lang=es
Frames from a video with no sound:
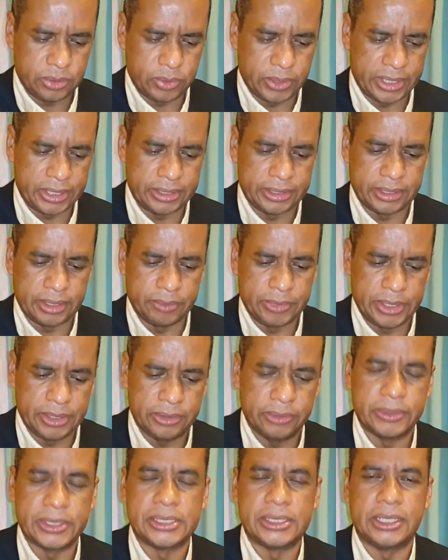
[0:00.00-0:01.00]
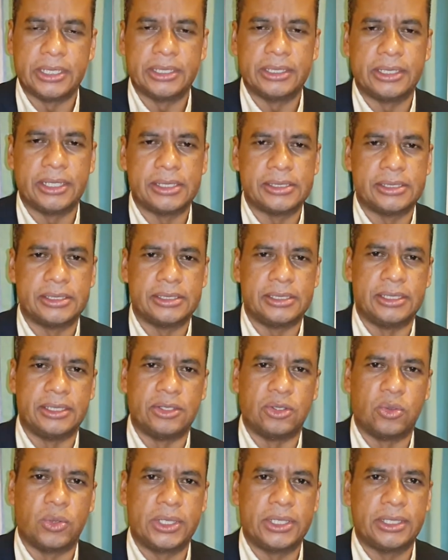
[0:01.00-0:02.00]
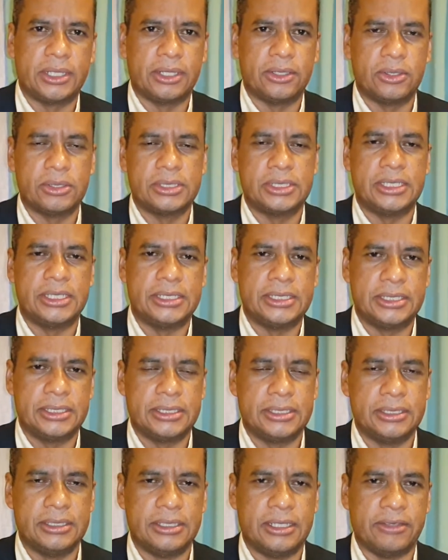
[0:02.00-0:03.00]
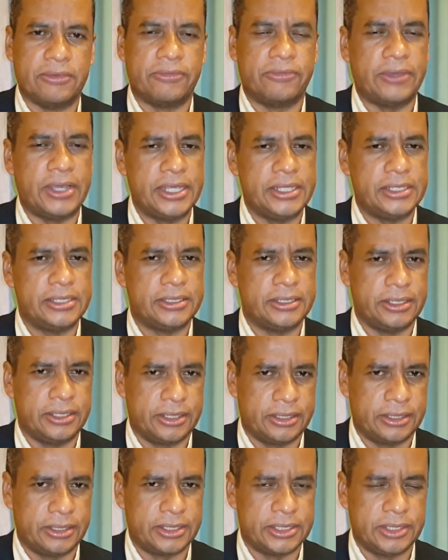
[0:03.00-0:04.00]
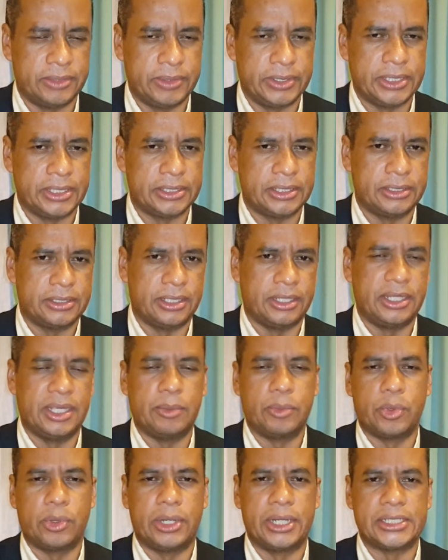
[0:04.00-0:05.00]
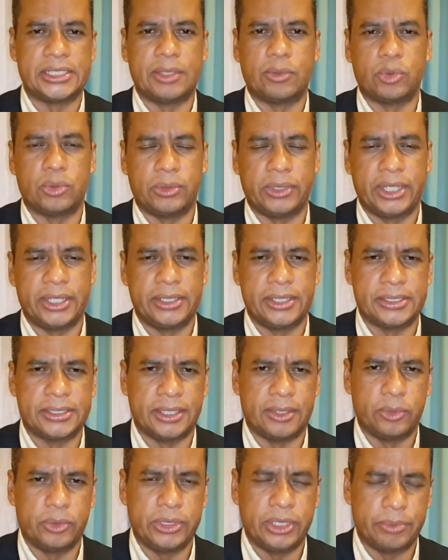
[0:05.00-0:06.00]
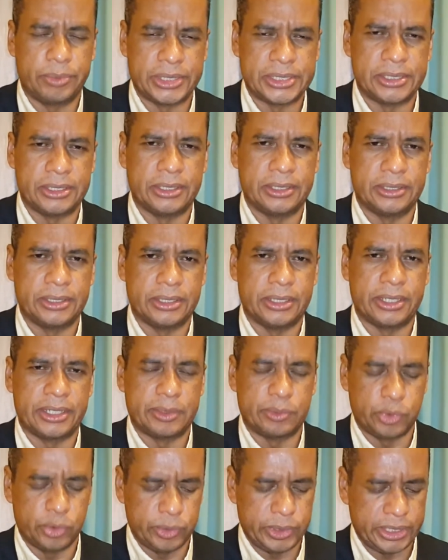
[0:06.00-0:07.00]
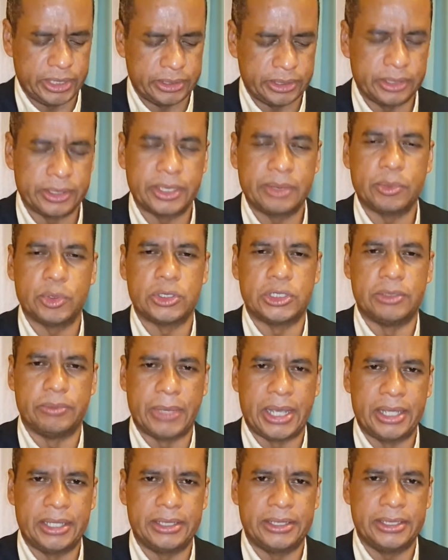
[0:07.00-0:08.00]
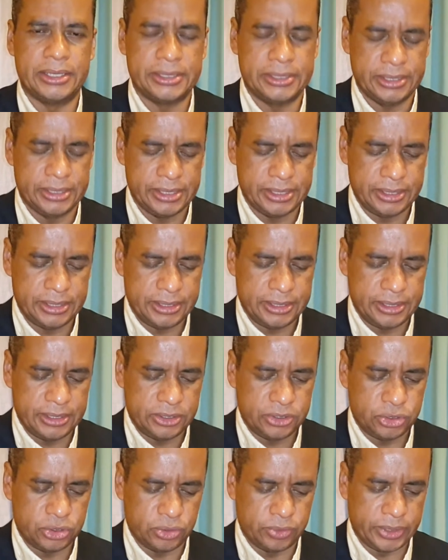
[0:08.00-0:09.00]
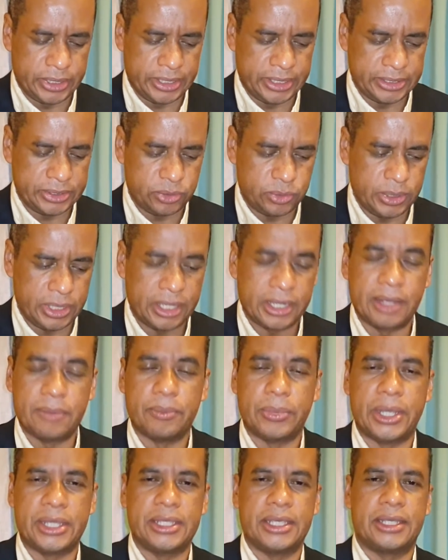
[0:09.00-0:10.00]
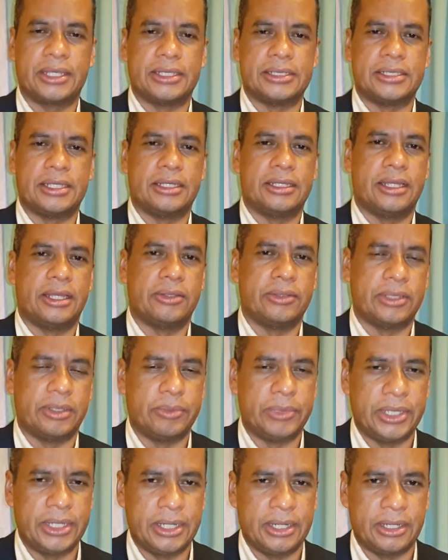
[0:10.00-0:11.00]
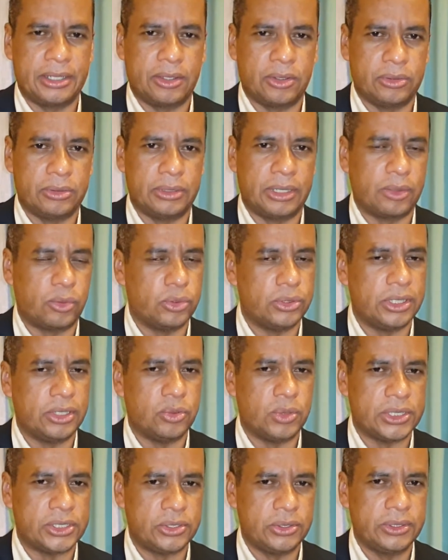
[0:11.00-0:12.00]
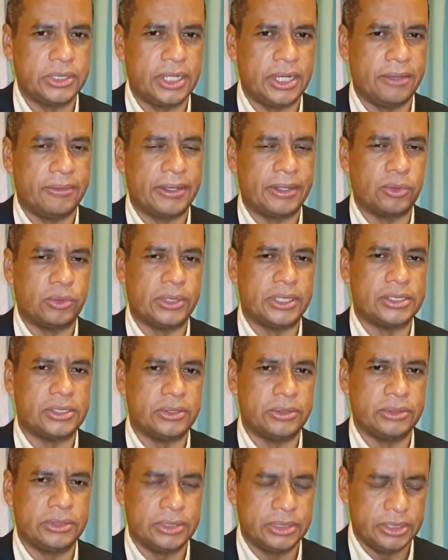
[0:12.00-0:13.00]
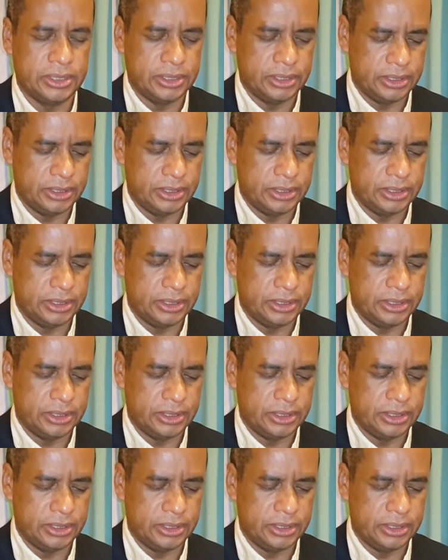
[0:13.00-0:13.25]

40.950 dosis de Pfizer recibidas este día por las autoridades de salud y el presidente de la República. Tendremos imágenes sobre esto y las campañas que se han dado también, la, la continuación de la vacunación